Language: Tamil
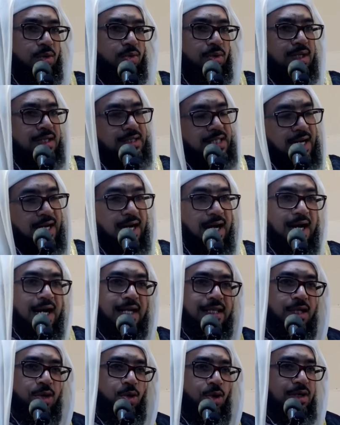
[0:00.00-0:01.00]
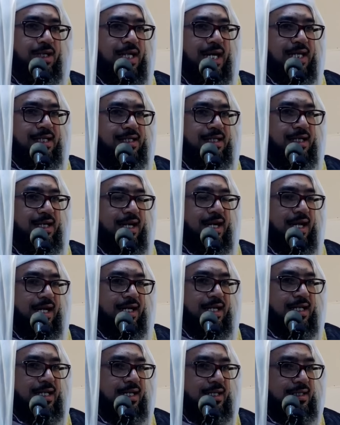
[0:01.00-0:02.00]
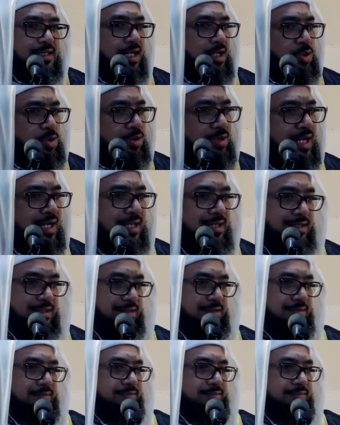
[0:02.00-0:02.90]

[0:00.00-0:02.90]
ஒரு தகாத கொண்டாட்டங்களாக இருந்தால் கூடாது